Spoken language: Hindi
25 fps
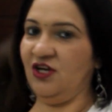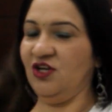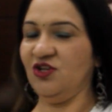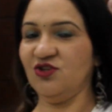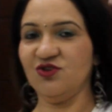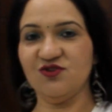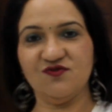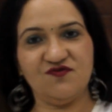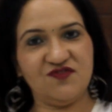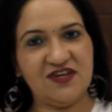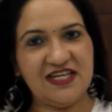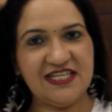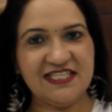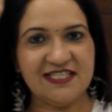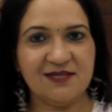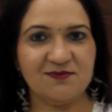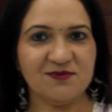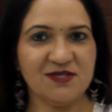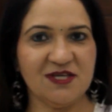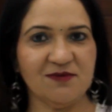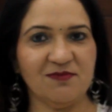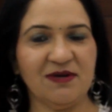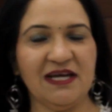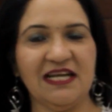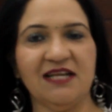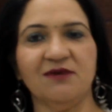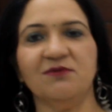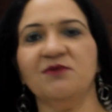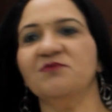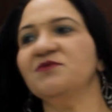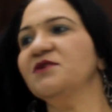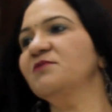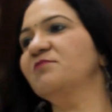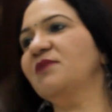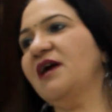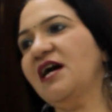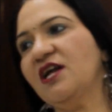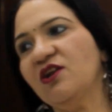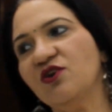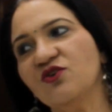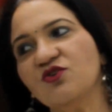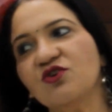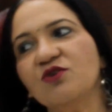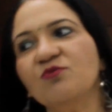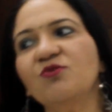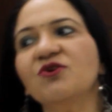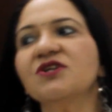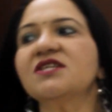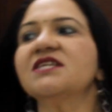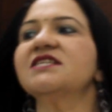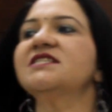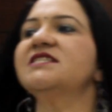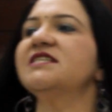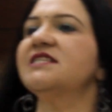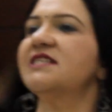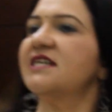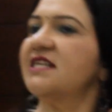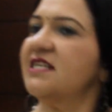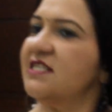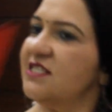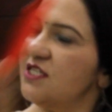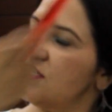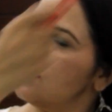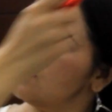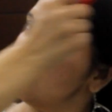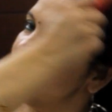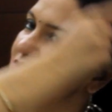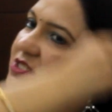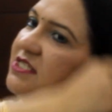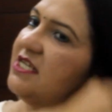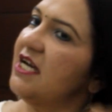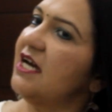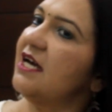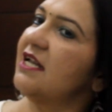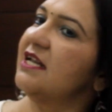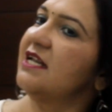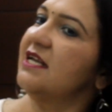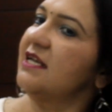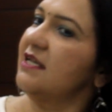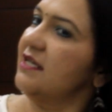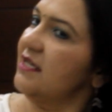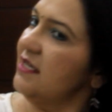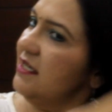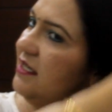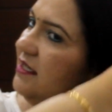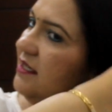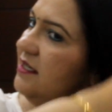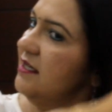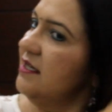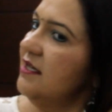तो फ्रेंड्स सबसे पहले हम अपने बालों को बहुत अच्छी तरह से सुलझा लेंगे